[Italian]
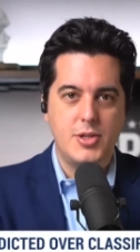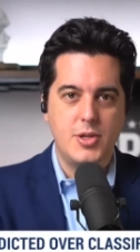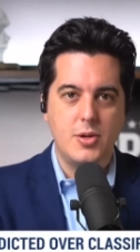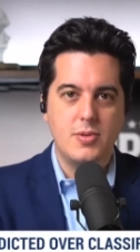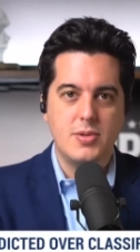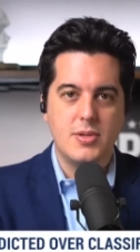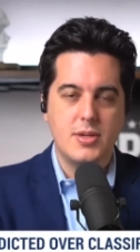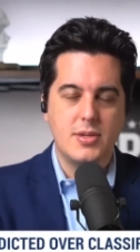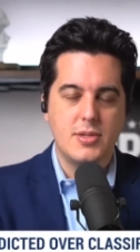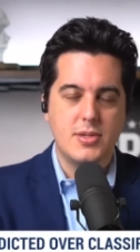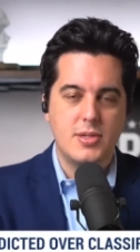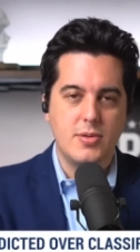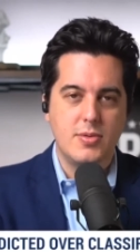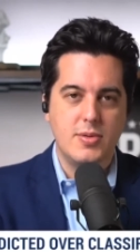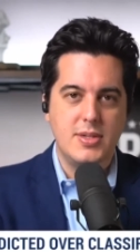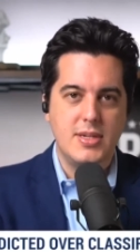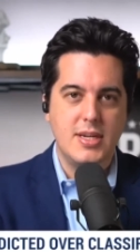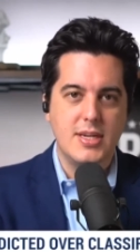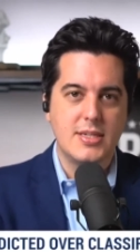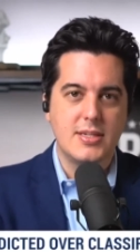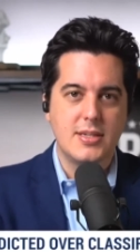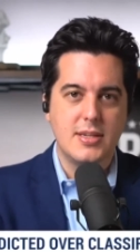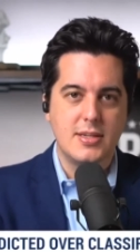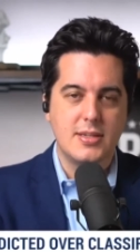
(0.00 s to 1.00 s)
favore di un
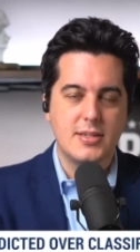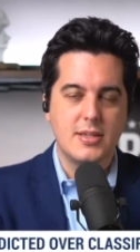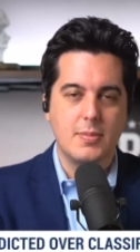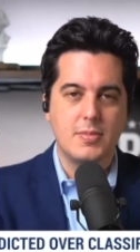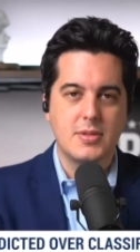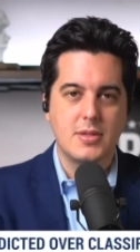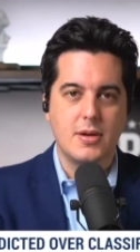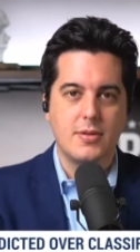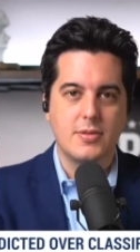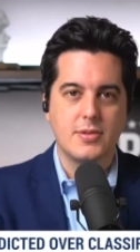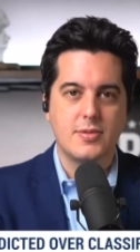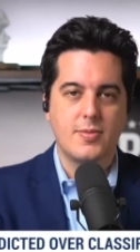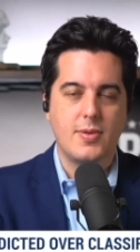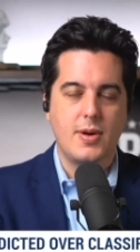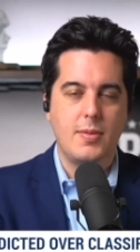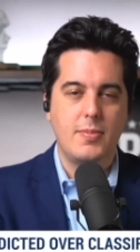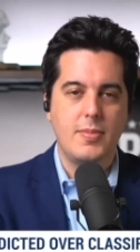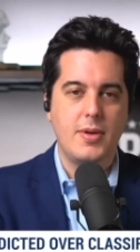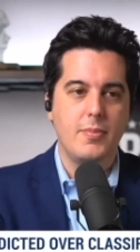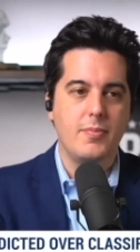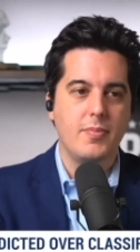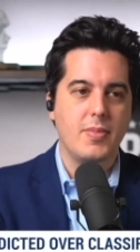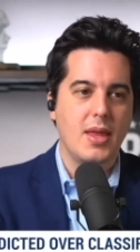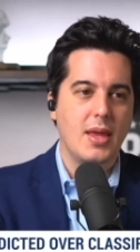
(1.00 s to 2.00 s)
DeSantis, un
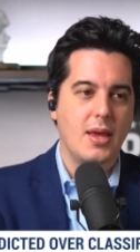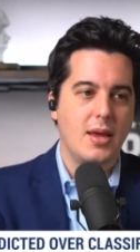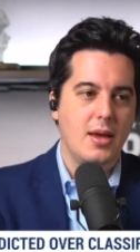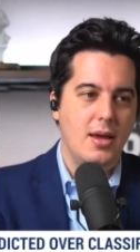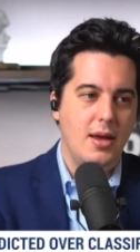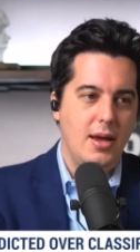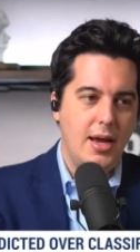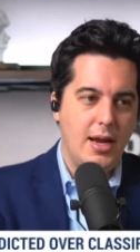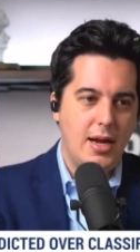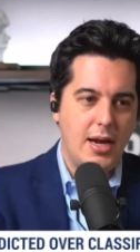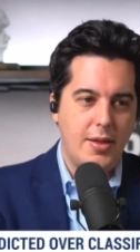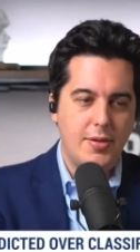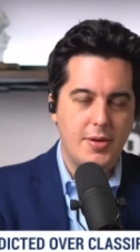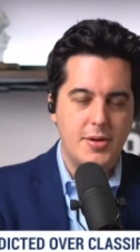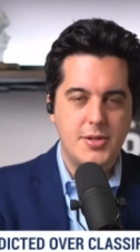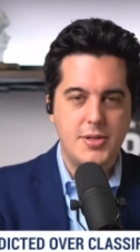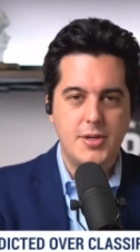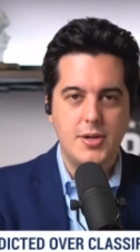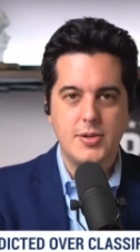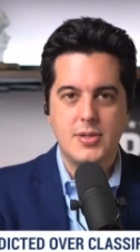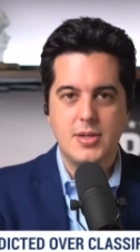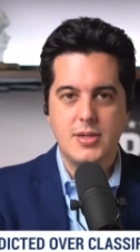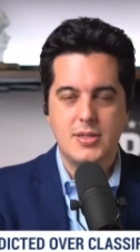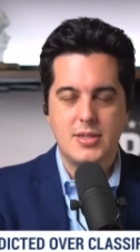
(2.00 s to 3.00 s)
Mike Pence
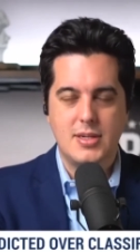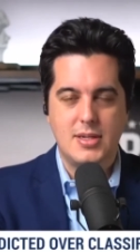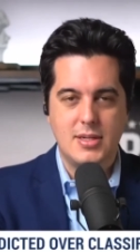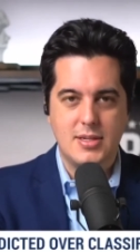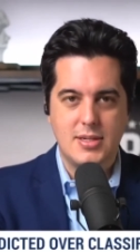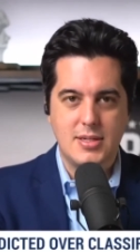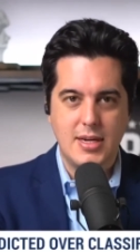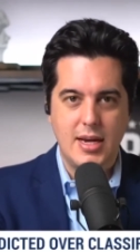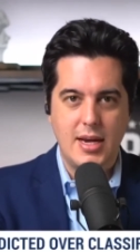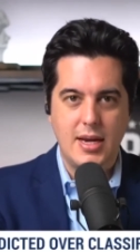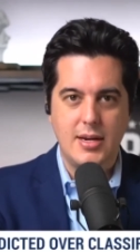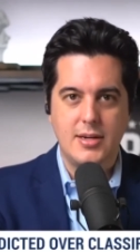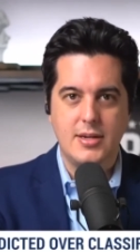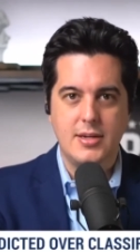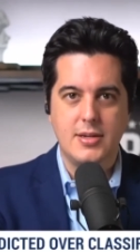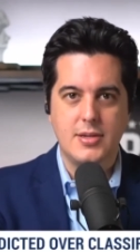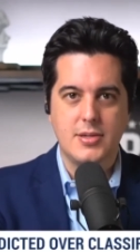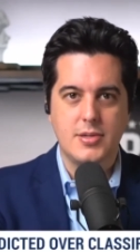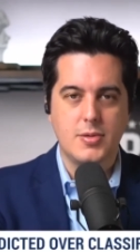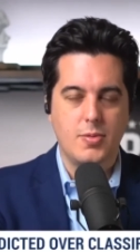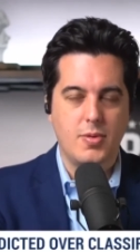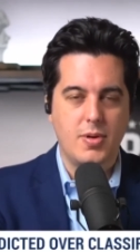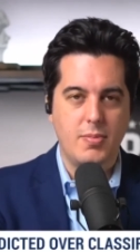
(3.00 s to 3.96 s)
o qualcun altro.